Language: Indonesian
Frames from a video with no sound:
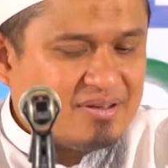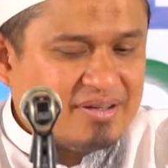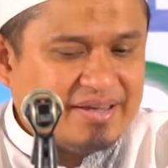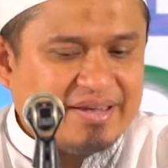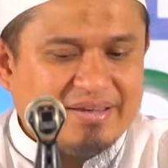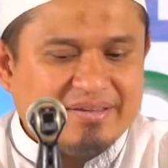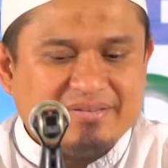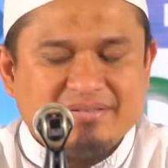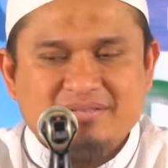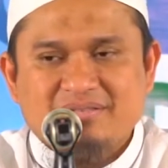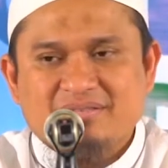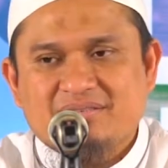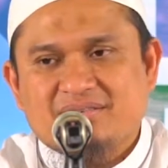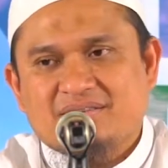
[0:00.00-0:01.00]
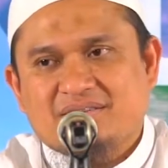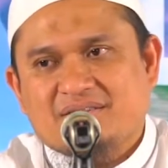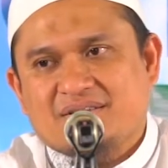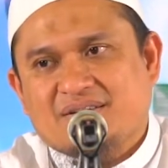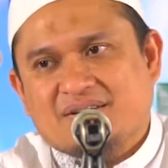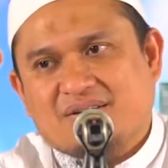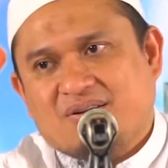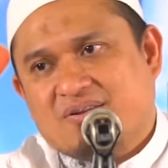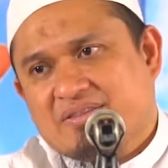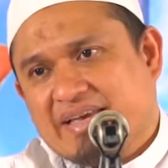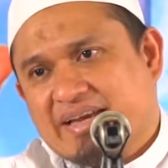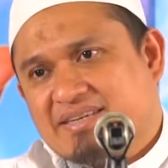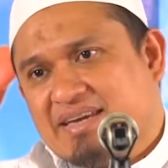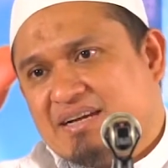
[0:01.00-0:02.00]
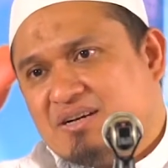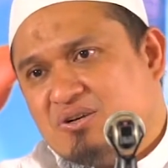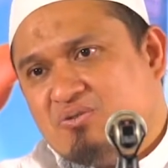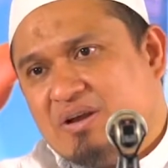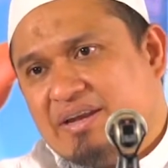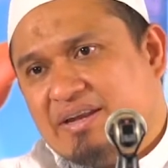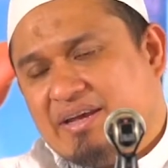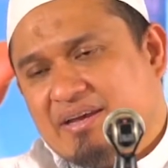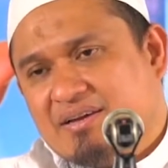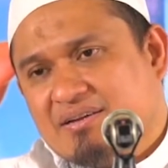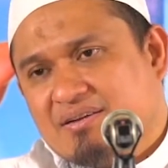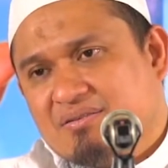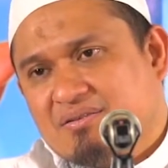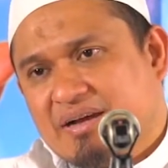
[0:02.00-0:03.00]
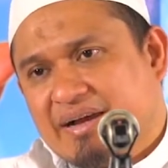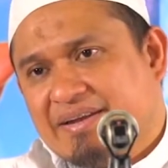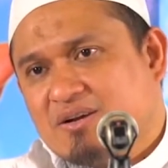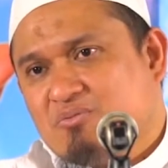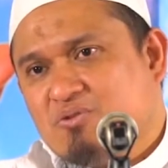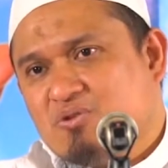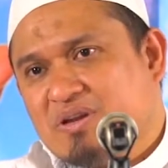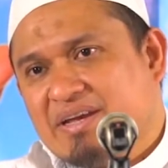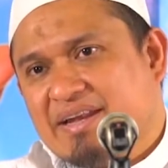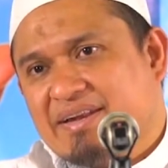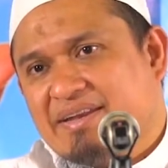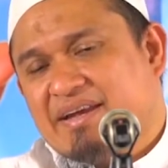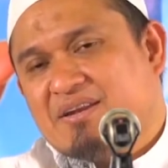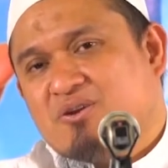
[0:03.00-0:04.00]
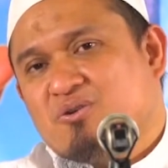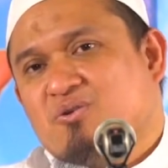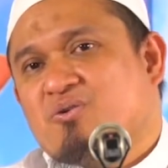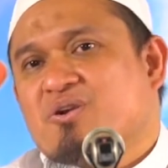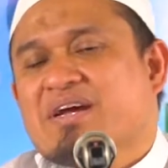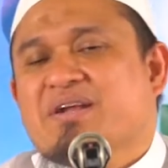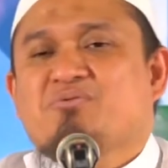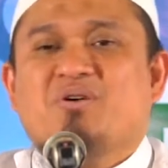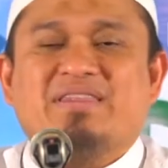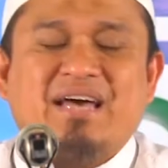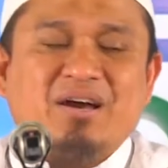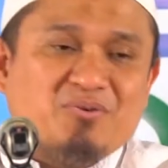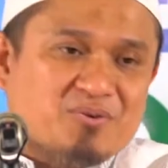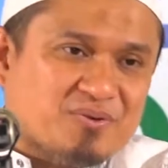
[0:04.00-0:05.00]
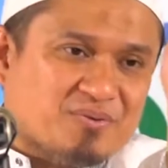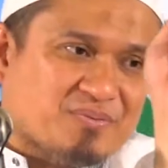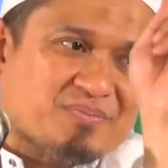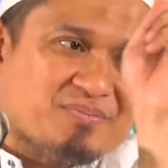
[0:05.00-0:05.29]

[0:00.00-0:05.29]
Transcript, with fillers: Ya. Kalau teks yang kedua ini ada kemungkinan yang digugurkan dua tahun.